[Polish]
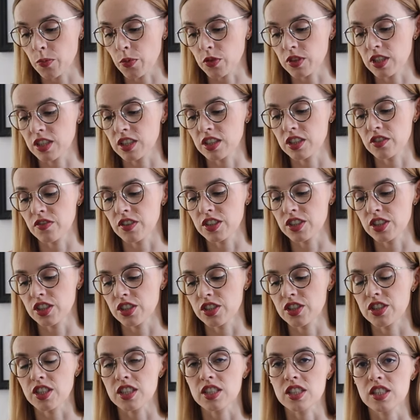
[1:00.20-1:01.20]
ponad
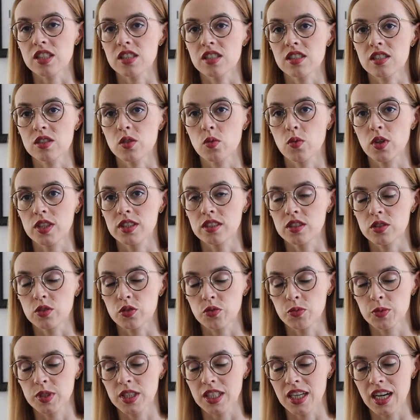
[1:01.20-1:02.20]
20
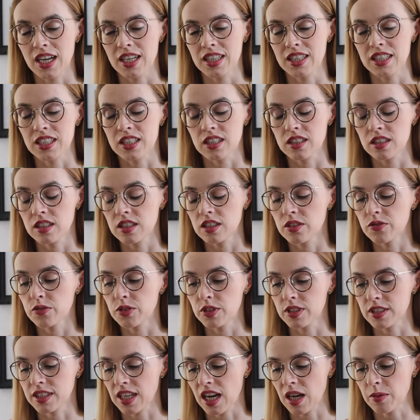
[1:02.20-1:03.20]
składników mineralnych i
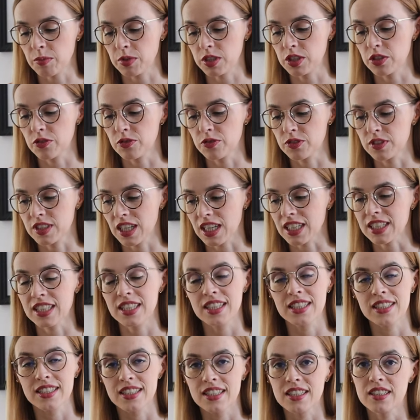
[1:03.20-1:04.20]
witamin w
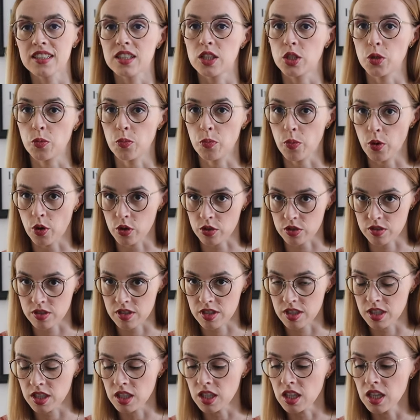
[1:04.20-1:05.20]
takiej jednej
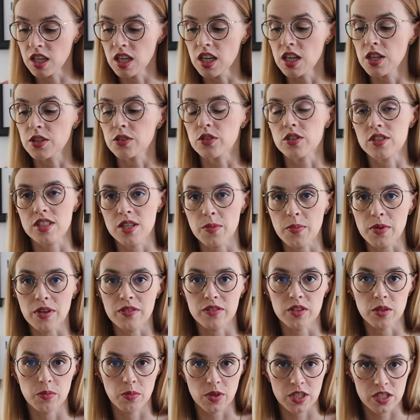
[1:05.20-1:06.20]
porcji. To jest
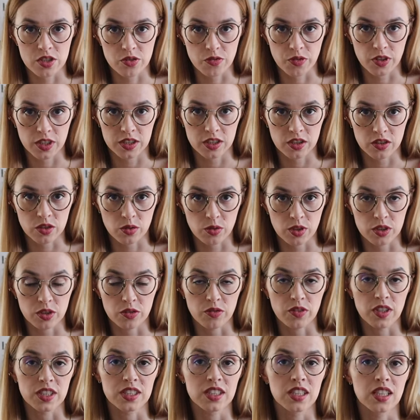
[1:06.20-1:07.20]
naprawdę bardzo fajne
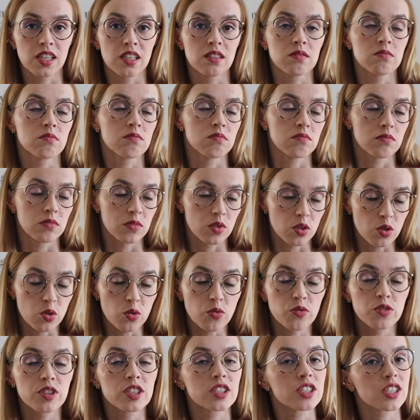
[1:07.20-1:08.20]
doładowanie
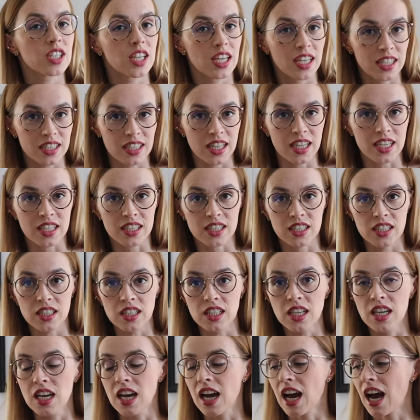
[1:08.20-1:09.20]
również
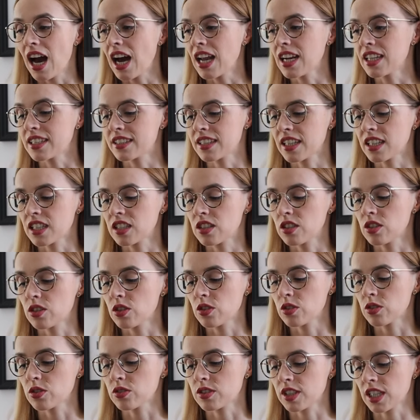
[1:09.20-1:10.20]
energii, ale
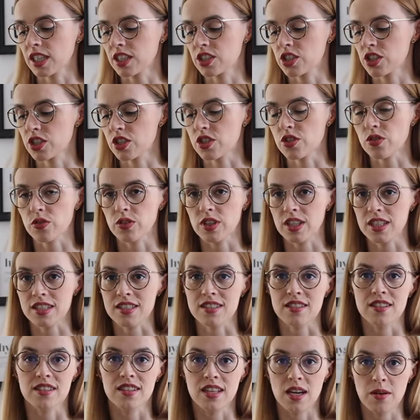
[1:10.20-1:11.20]
tego także, co
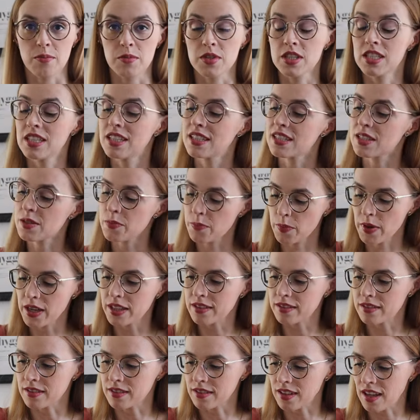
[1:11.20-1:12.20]
jest nam
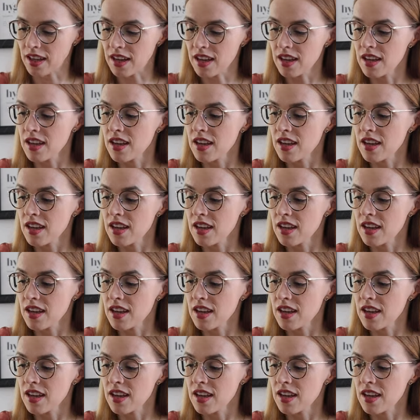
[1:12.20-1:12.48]
niezbędne.